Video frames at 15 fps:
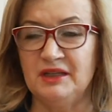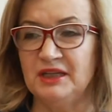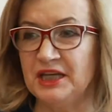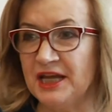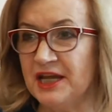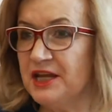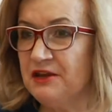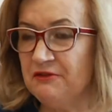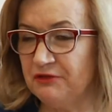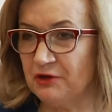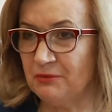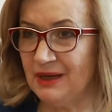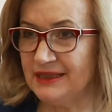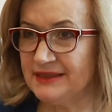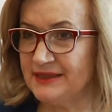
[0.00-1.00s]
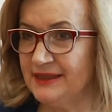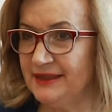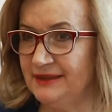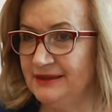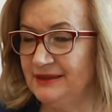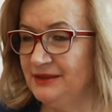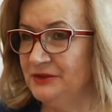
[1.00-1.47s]
jej
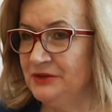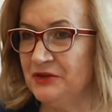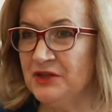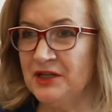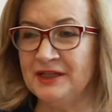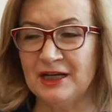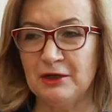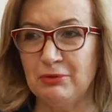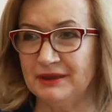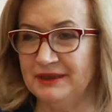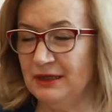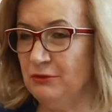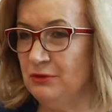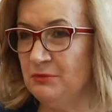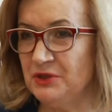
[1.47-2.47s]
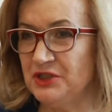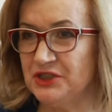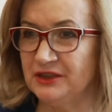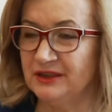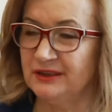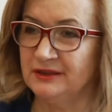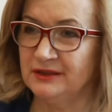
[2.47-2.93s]
informacje nie nakładały mi
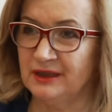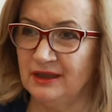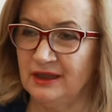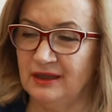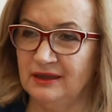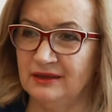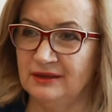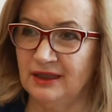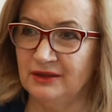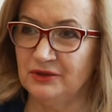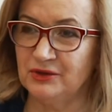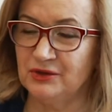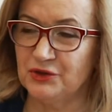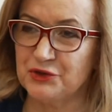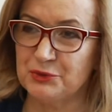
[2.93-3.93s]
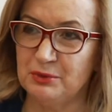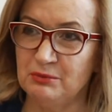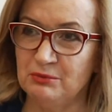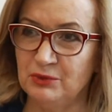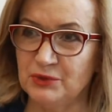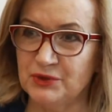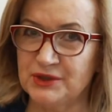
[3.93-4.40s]
się na, na to, żeby
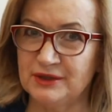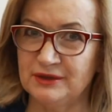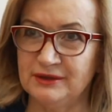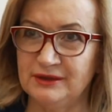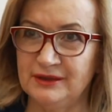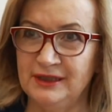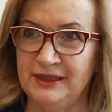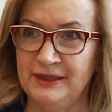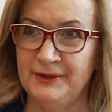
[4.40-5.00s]
móc e,